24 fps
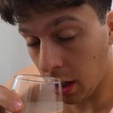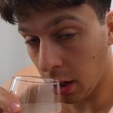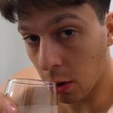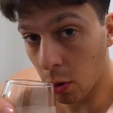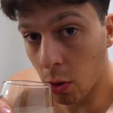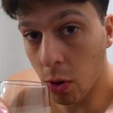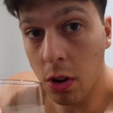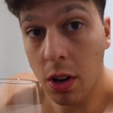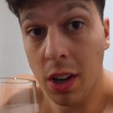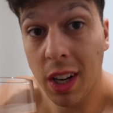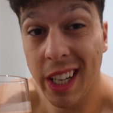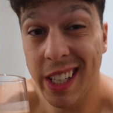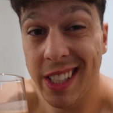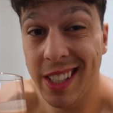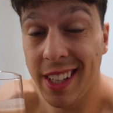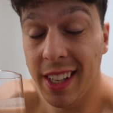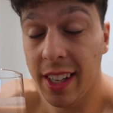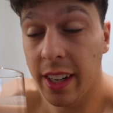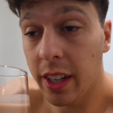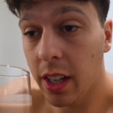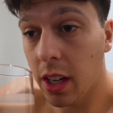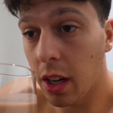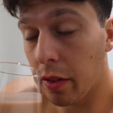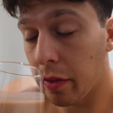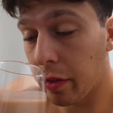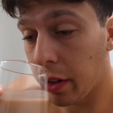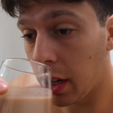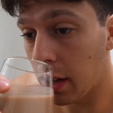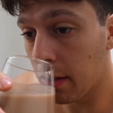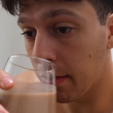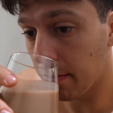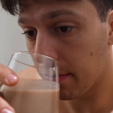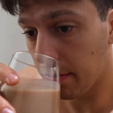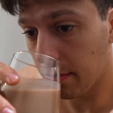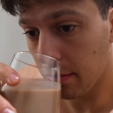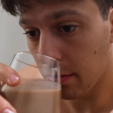Geruch riecht sehr nach Kaffee.
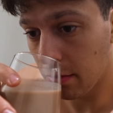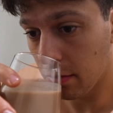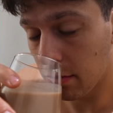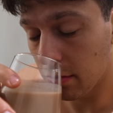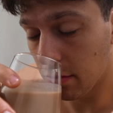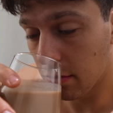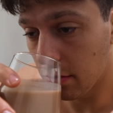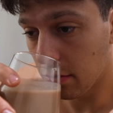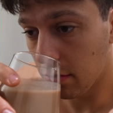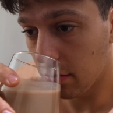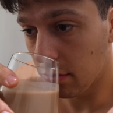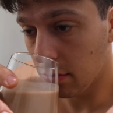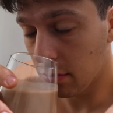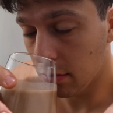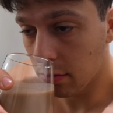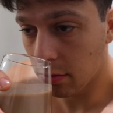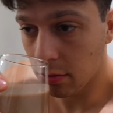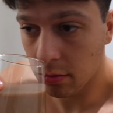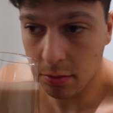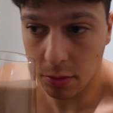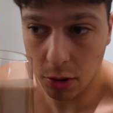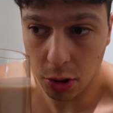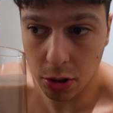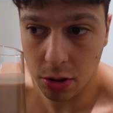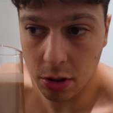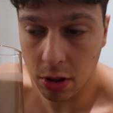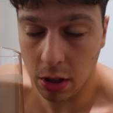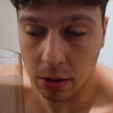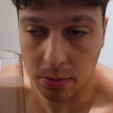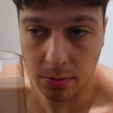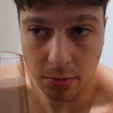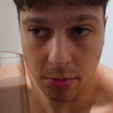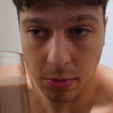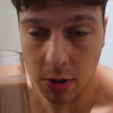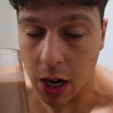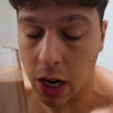Würde ich
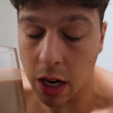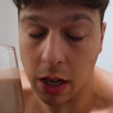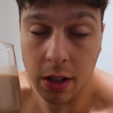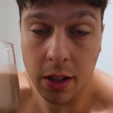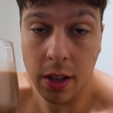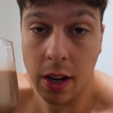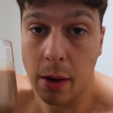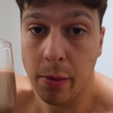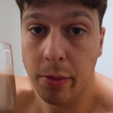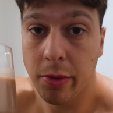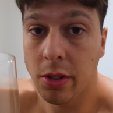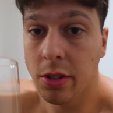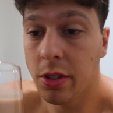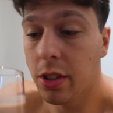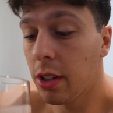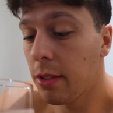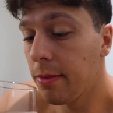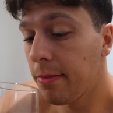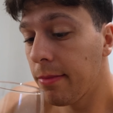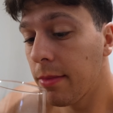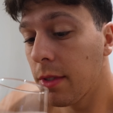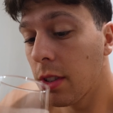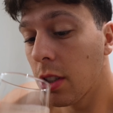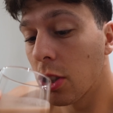sagen 8,5 von 10.